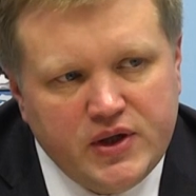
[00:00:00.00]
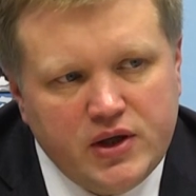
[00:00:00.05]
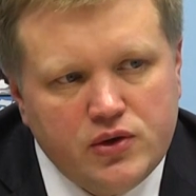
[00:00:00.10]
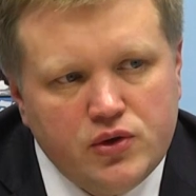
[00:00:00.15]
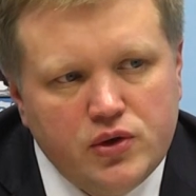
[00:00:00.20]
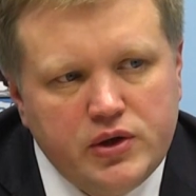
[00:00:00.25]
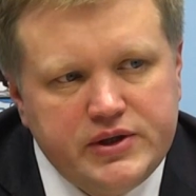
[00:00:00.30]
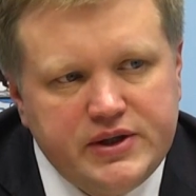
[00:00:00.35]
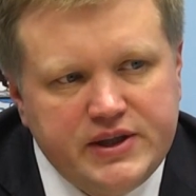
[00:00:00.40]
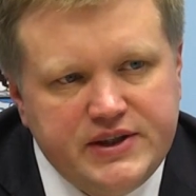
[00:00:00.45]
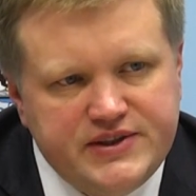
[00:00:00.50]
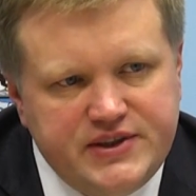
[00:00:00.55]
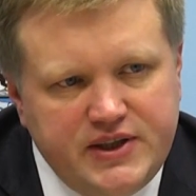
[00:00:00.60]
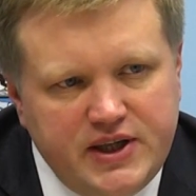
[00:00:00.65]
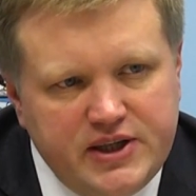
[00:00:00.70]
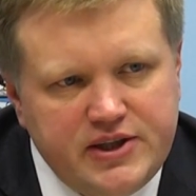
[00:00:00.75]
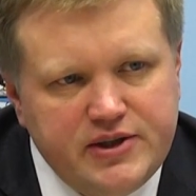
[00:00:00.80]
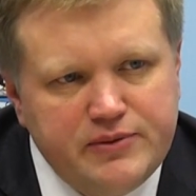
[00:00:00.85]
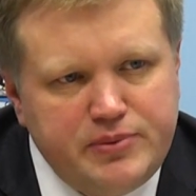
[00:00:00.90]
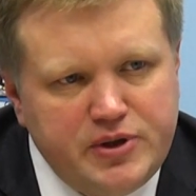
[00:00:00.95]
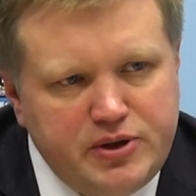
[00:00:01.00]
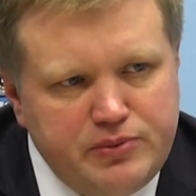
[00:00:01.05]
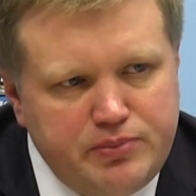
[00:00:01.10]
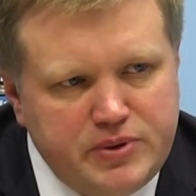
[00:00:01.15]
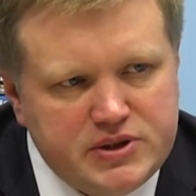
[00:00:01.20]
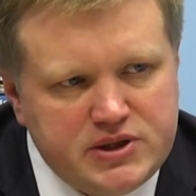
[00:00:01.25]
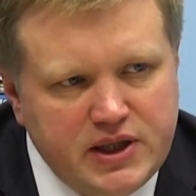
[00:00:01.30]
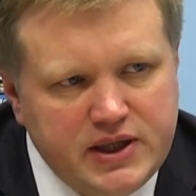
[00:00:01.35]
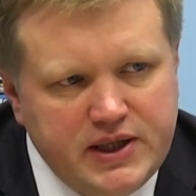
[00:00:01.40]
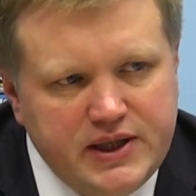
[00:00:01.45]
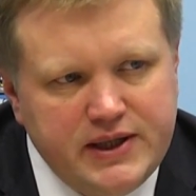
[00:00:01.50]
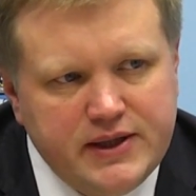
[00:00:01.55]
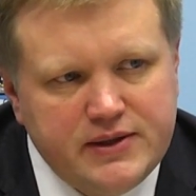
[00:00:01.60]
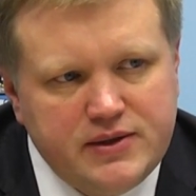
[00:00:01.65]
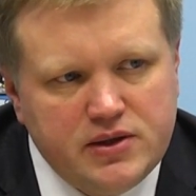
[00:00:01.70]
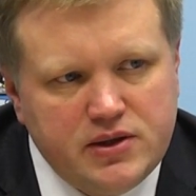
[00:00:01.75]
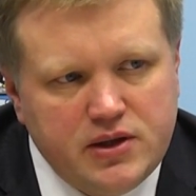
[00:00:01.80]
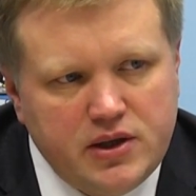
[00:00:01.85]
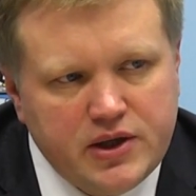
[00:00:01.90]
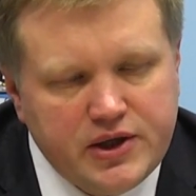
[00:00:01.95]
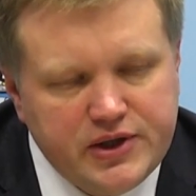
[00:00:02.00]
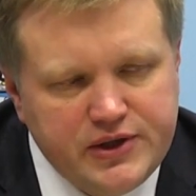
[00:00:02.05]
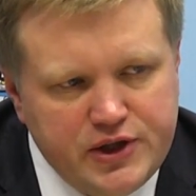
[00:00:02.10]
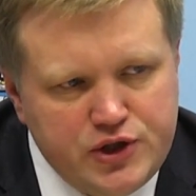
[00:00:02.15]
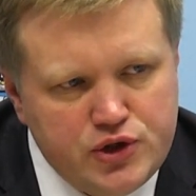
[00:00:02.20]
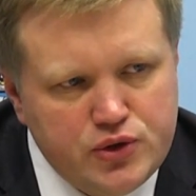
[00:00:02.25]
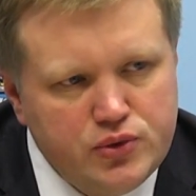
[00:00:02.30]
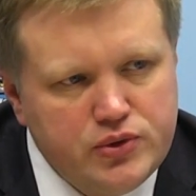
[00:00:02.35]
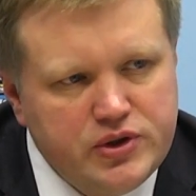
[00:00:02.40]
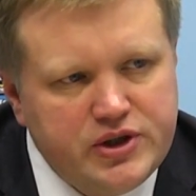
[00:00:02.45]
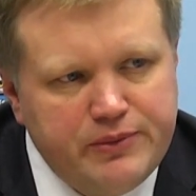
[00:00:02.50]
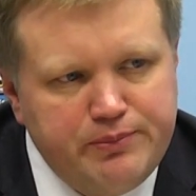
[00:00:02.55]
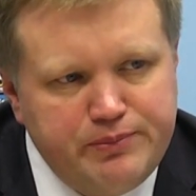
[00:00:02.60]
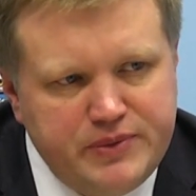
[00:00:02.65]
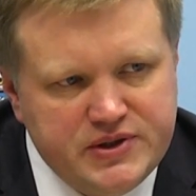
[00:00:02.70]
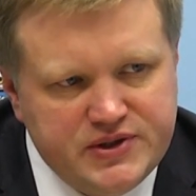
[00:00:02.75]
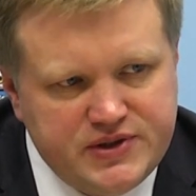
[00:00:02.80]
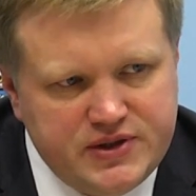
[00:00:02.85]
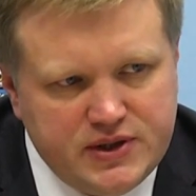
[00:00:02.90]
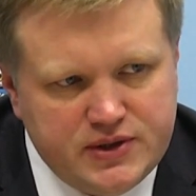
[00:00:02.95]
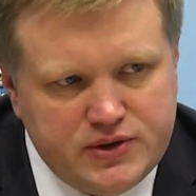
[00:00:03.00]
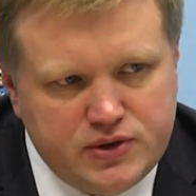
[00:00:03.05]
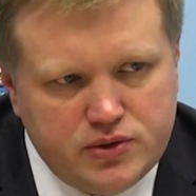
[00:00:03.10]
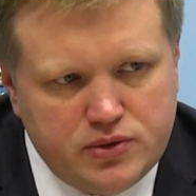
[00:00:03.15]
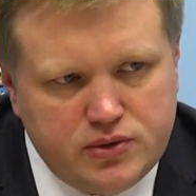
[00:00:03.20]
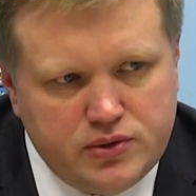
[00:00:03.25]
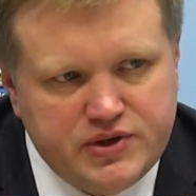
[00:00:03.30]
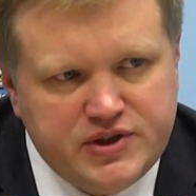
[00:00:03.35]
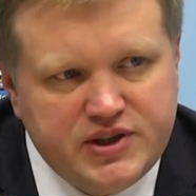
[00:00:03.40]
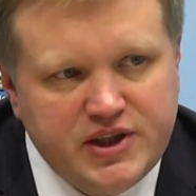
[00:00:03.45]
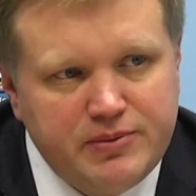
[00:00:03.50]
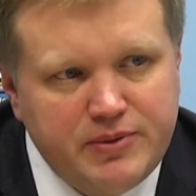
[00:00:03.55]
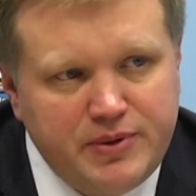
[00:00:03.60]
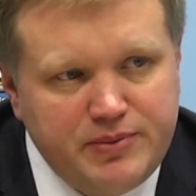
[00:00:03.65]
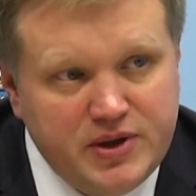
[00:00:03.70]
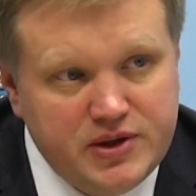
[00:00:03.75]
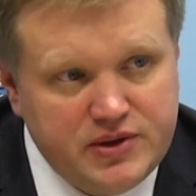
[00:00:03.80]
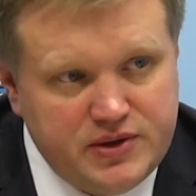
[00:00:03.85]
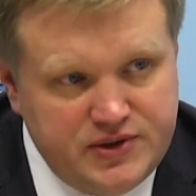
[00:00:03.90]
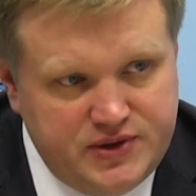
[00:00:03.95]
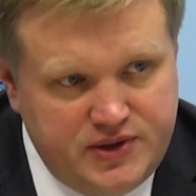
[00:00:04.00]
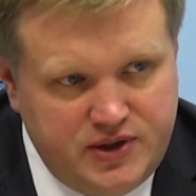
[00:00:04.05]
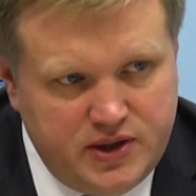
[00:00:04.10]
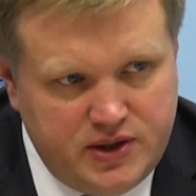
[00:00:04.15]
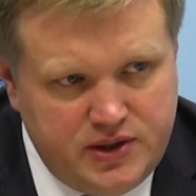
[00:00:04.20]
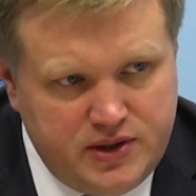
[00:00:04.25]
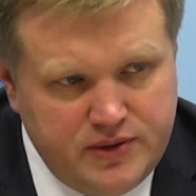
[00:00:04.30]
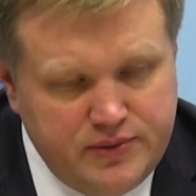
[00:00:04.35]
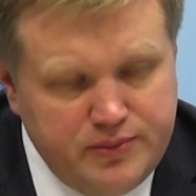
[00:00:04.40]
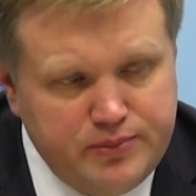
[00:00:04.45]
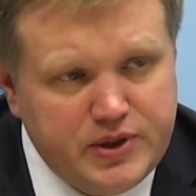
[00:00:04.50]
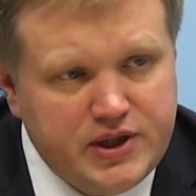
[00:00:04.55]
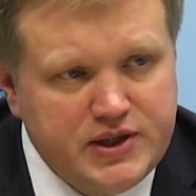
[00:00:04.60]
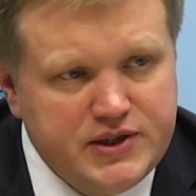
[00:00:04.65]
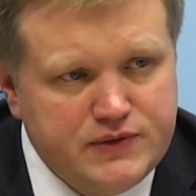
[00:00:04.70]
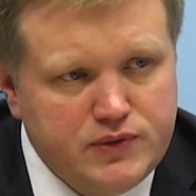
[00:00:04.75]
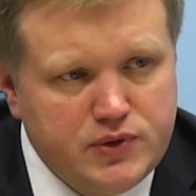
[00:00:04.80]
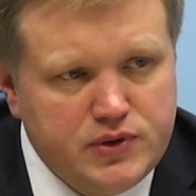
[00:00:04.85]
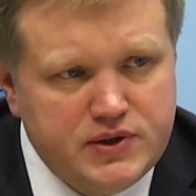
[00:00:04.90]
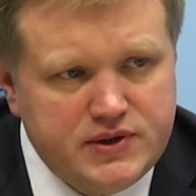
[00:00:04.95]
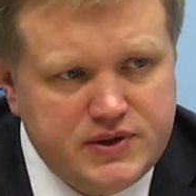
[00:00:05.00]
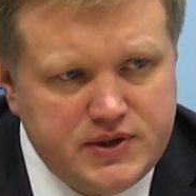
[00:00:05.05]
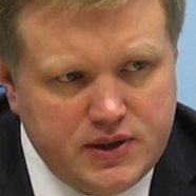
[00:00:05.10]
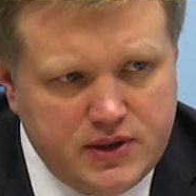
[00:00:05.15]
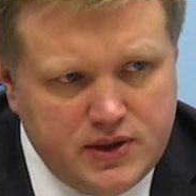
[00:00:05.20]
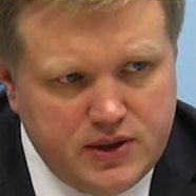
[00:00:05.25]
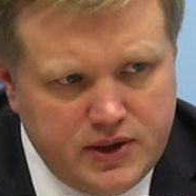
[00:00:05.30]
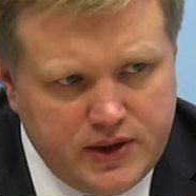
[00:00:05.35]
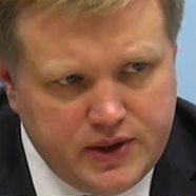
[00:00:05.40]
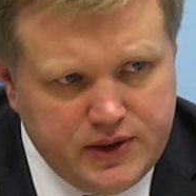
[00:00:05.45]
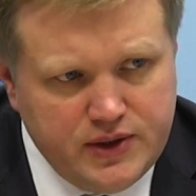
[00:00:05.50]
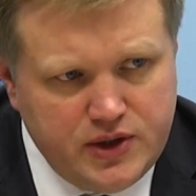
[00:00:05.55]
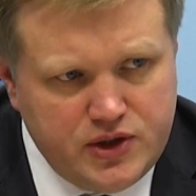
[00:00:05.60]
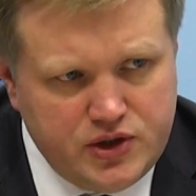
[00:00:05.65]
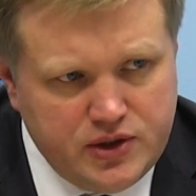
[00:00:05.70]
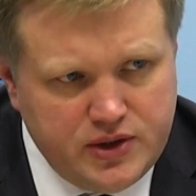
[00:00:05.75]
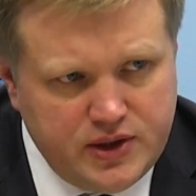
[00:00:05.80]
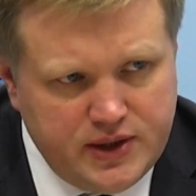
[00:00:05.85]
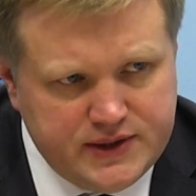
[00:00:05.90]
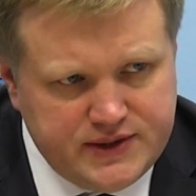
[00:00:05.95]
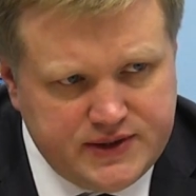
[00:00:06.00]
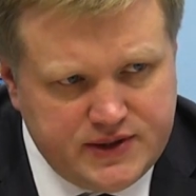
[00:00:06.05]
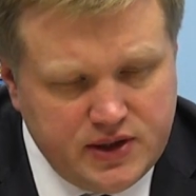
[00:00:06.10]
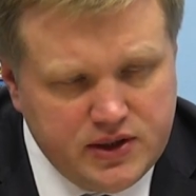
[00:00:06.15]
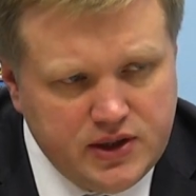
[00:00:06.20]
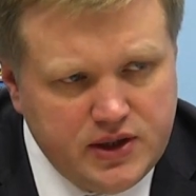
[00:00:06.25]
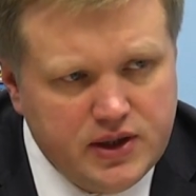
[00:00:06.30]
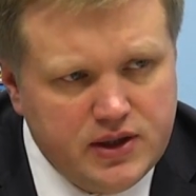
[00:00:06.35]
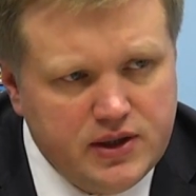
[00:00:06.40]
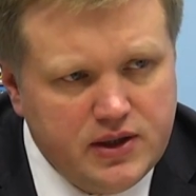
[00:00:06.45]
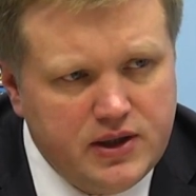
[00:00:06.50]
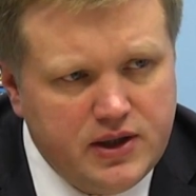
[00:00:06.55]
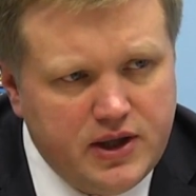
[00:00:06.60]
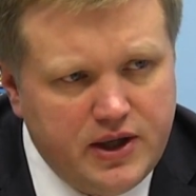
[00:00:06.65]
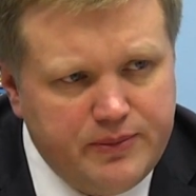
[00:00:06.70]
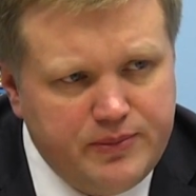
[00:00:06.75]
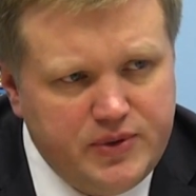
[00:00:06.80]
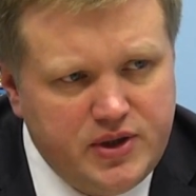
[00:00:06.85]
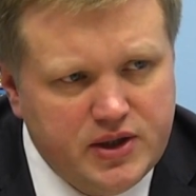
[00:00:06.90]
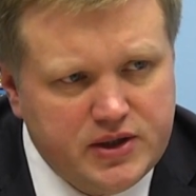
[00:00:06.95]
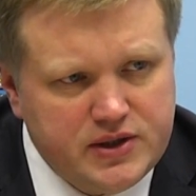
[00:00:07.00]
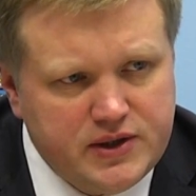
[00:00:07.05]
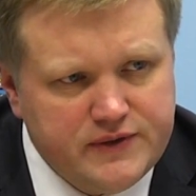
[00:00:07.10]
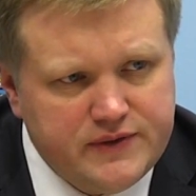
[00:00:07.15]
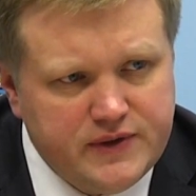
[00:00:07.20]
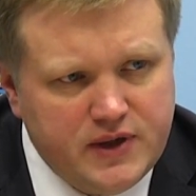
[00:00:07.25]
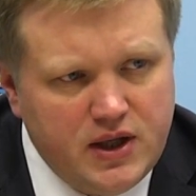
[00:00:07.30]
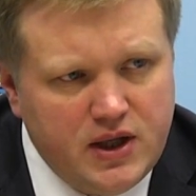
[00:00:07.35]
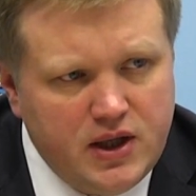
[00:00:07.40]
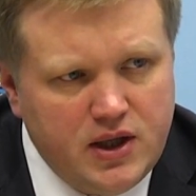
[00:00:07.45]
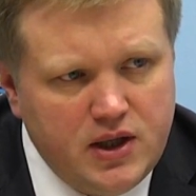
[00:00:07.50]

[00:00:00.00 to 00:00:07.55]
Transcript: Но это изъятие предполагает рыночную компенсацию, то есть на момент изъятия производится рыночная оценка объектов,